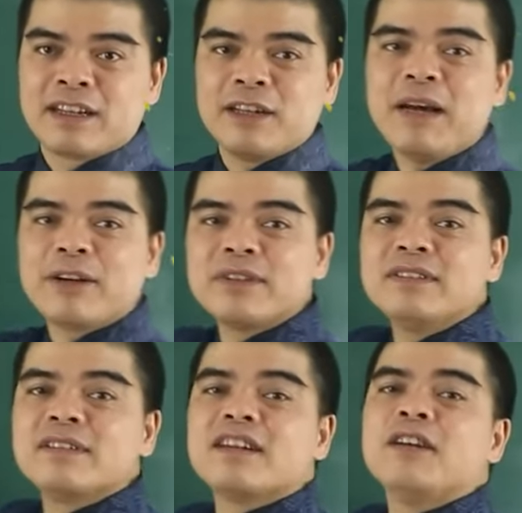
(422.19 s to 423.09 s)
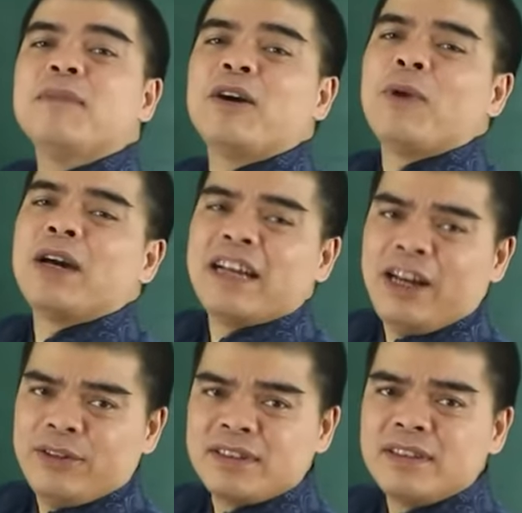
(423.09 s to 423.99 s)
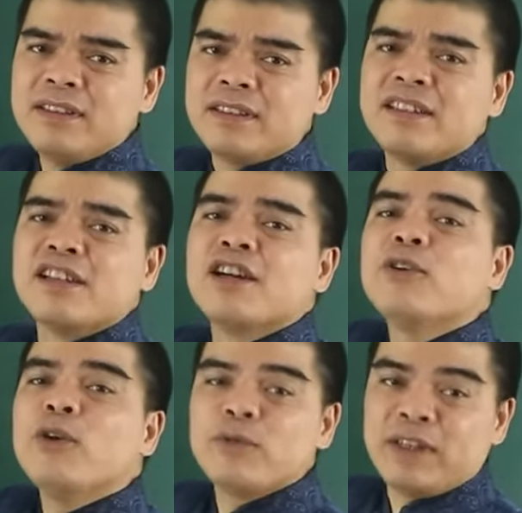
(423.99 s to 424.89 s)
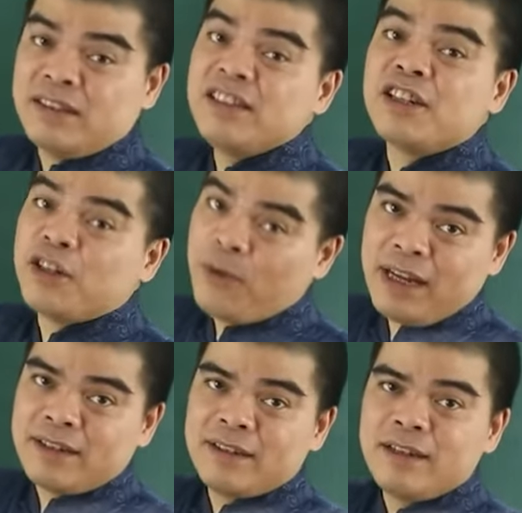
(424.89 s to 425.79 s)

Các bạn có sự cân bằng hoàn hảo giữa thì người hướng nội và những người hướng ngoại.